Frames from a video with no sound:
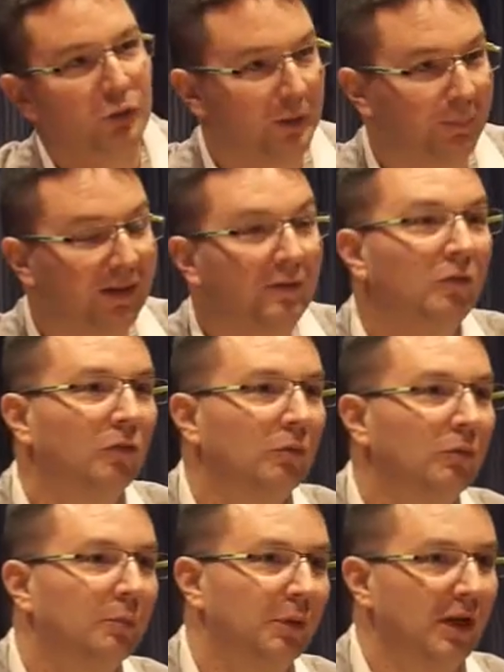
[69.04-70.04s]
ich bin's,
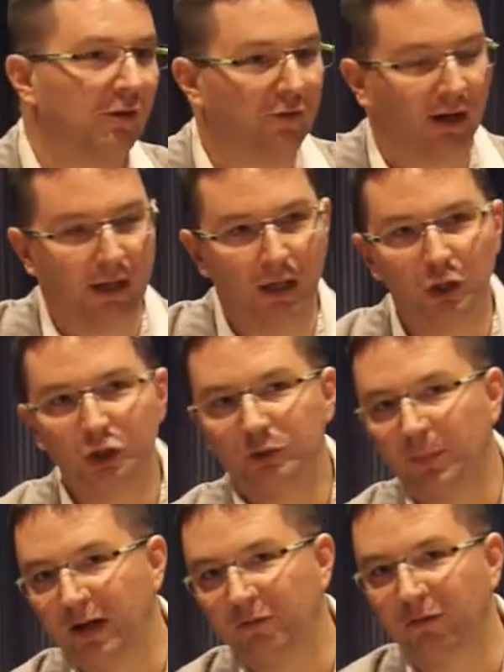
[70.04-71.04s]
bin evangelisch,
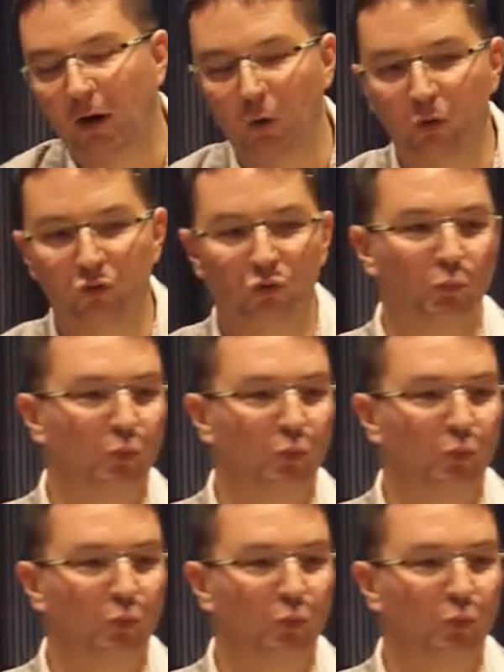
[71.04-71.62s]
meine Frau ist